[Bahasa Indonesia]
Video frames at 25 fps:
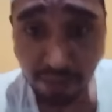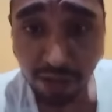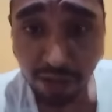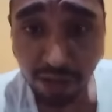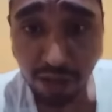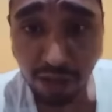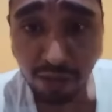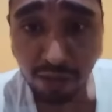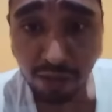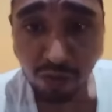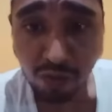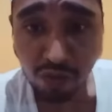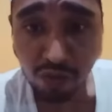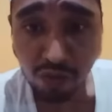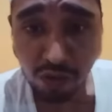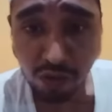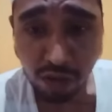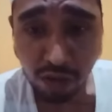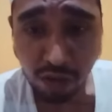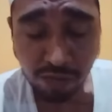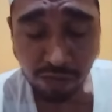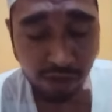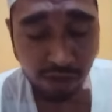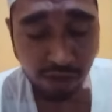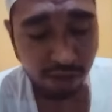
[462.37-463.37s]
menjadi musuh
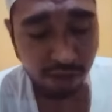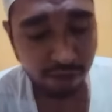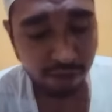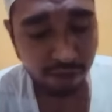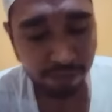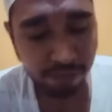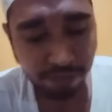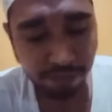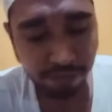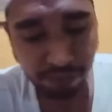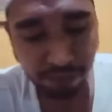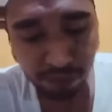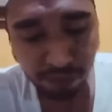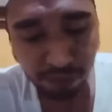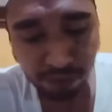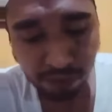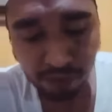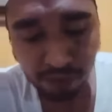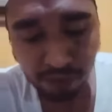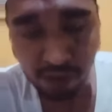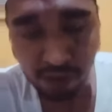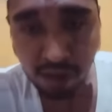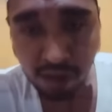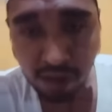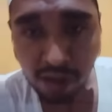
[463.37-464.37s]
kami.
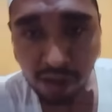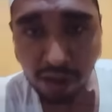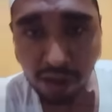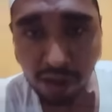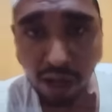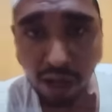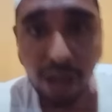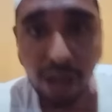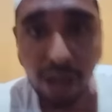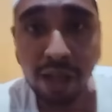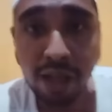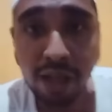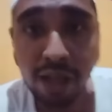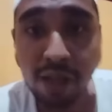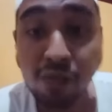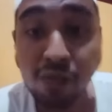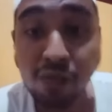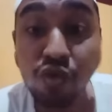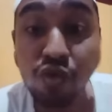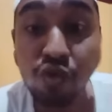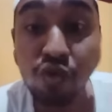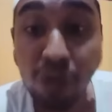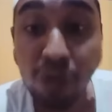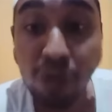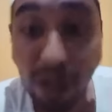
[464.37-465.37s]
Kalian
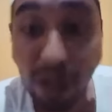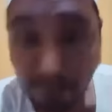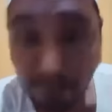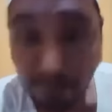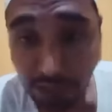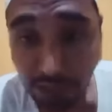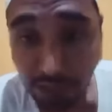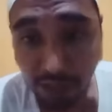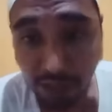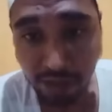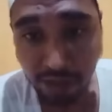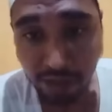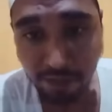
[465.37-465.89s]
musuh kami.